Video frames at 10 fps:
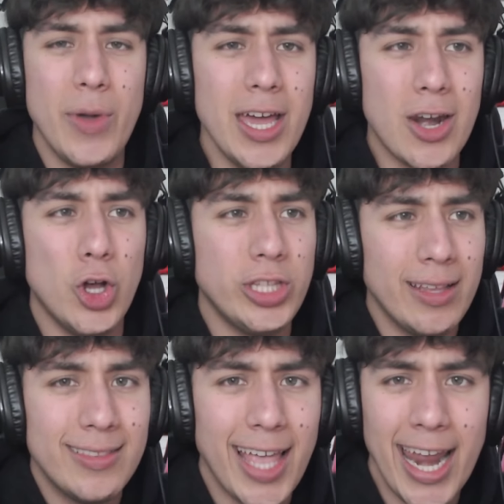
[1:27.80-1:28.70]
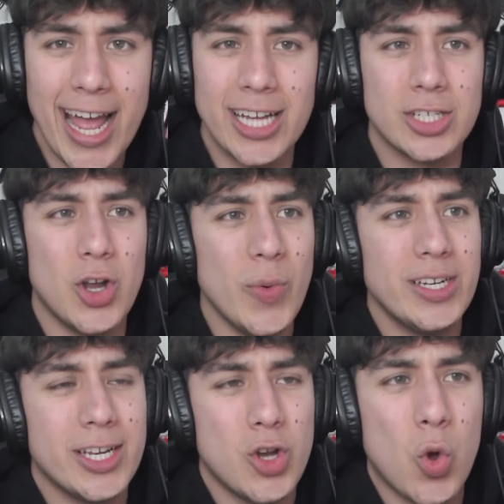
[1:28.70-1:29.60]
a ver, no te enteras, no
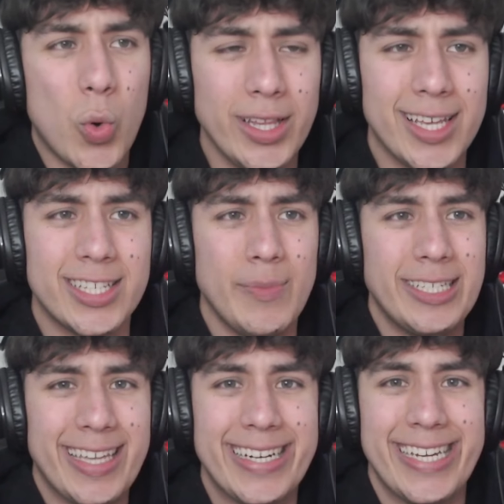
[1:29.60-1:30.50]
ves que son cuentos de Mr.